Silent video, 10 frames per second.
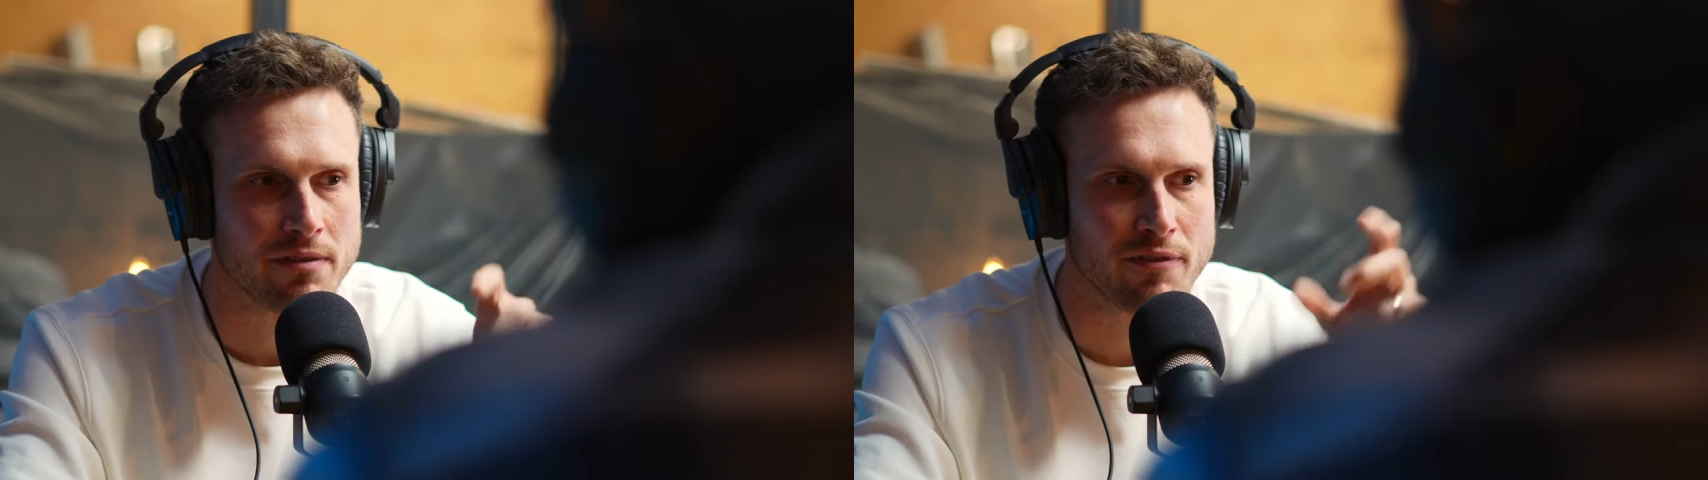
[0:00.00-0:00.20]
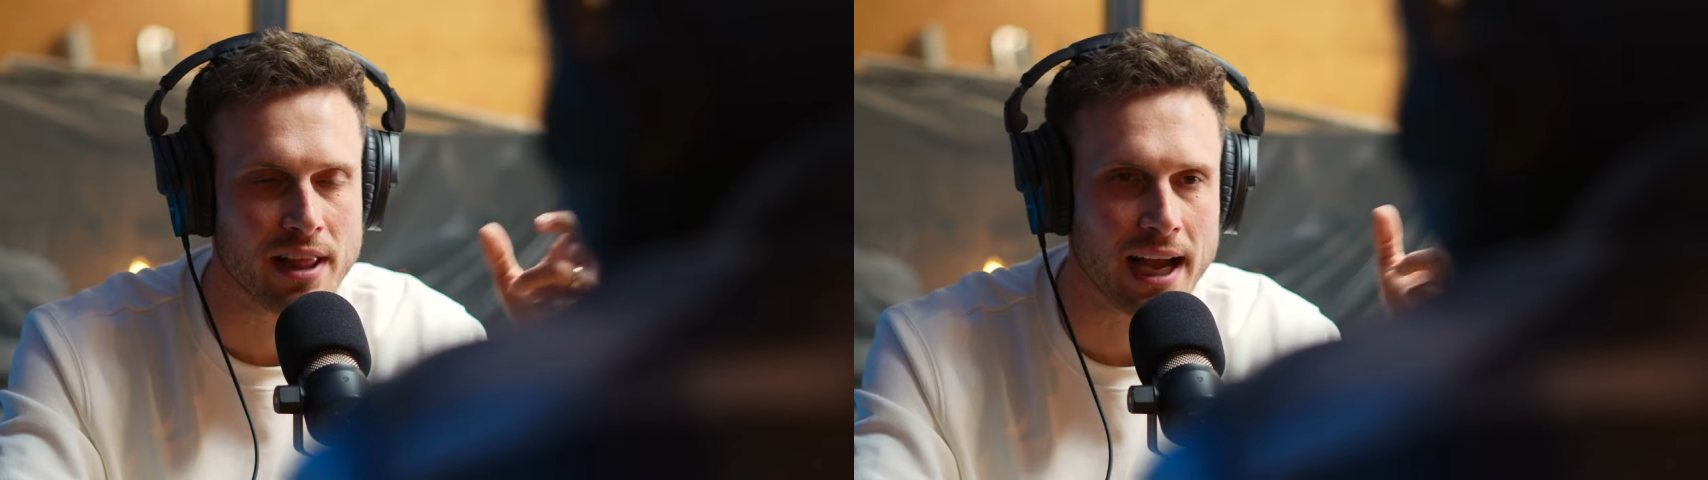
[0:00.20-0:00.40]

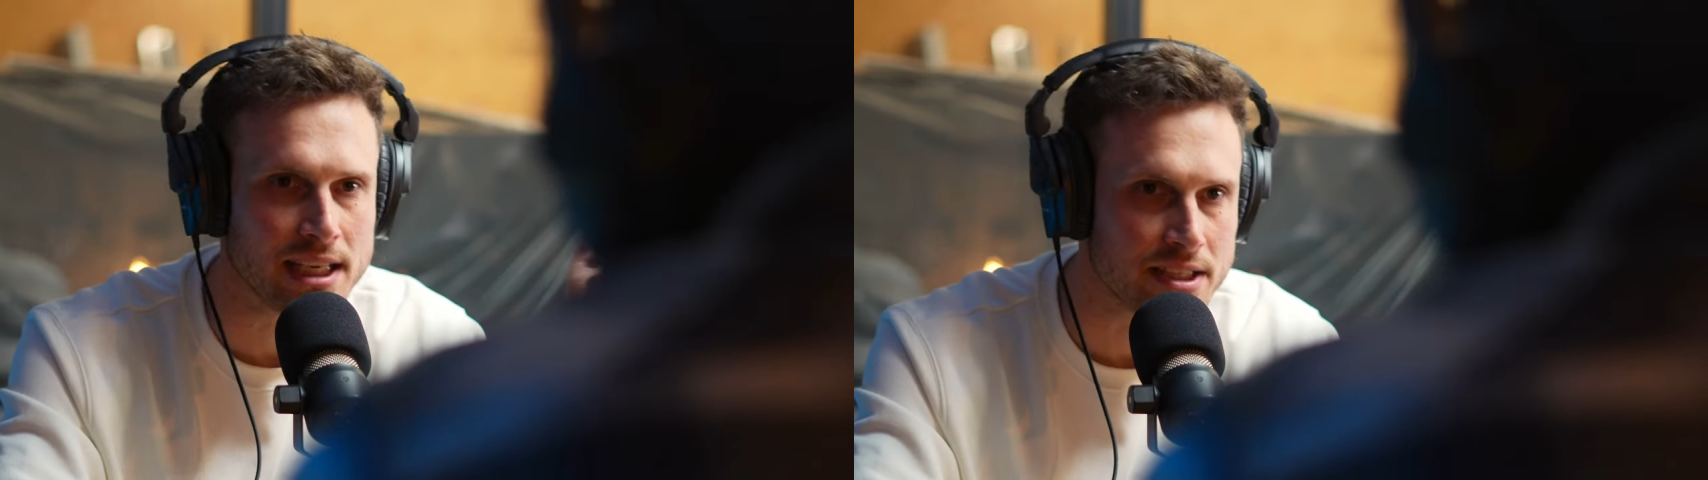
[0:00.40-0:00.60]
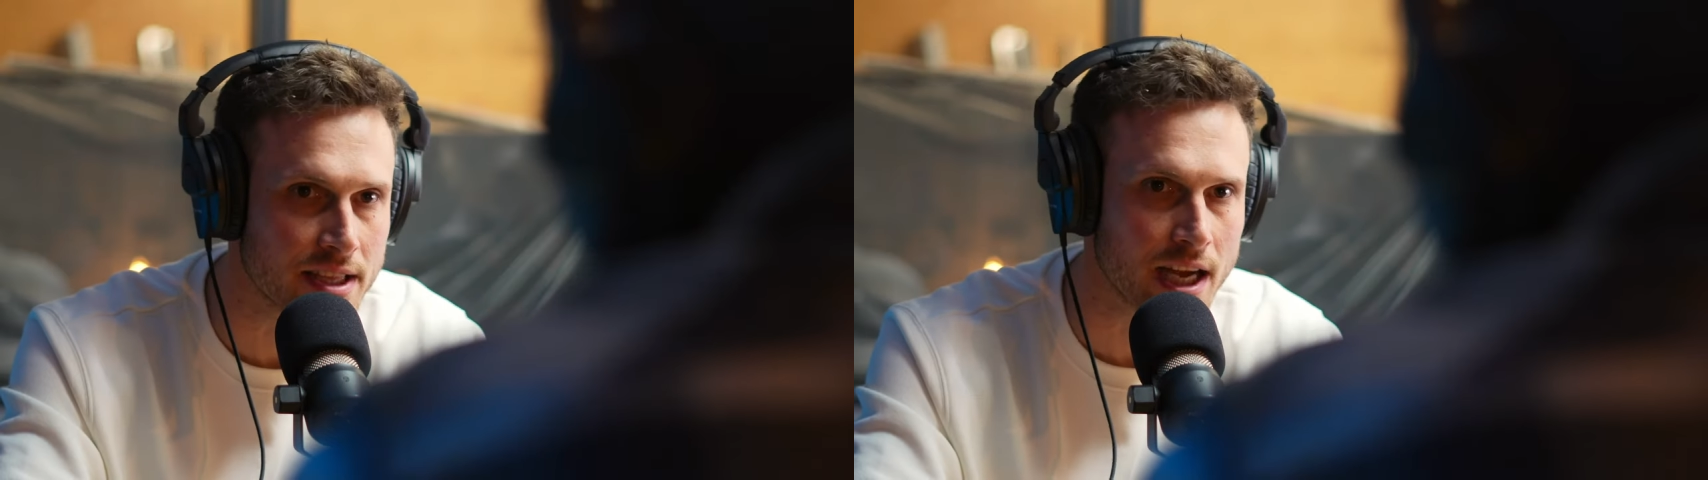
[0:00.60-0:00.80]

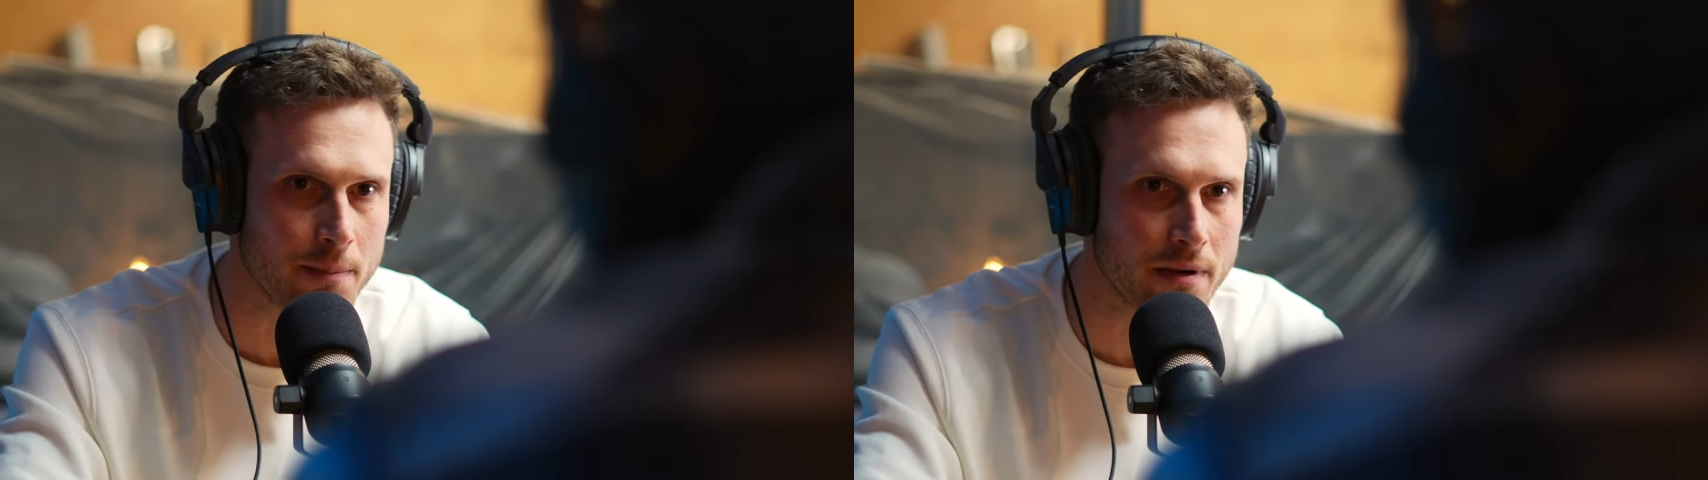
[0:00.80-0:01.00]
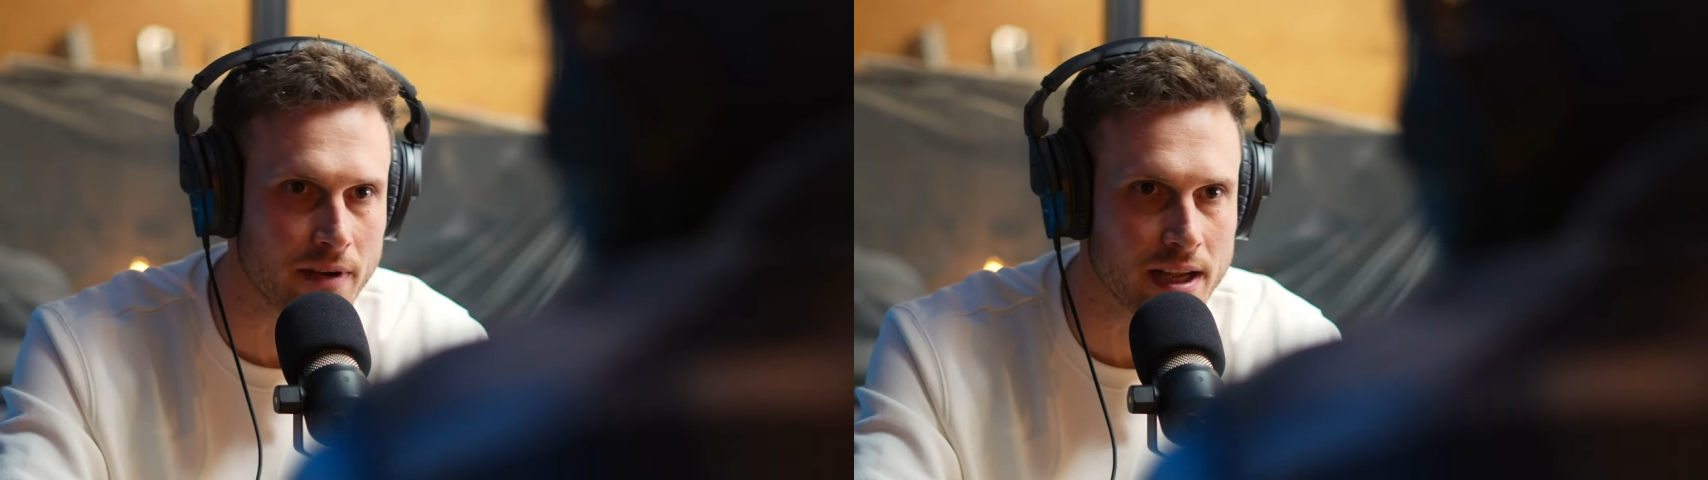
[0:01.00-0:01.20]
vielleicht den Nachbarn